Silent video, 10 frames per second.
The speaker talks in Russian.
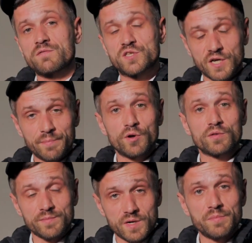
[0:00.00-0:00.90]
В
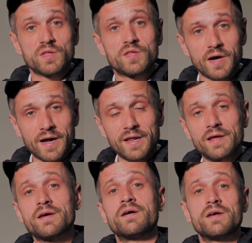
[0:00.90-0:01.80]
закрепленном
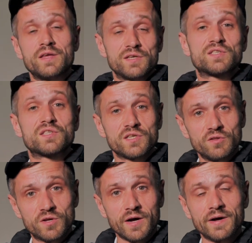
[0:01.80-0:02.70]
комментарии есть
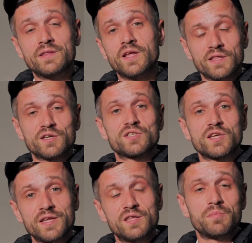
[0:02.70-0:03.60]
ссылка на наш
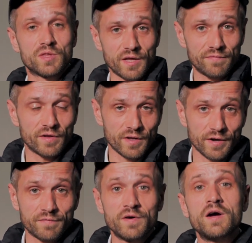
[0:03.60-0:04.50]
сайт
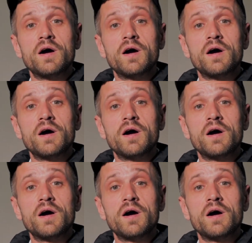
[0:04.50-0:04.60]
Эпитафия РФ.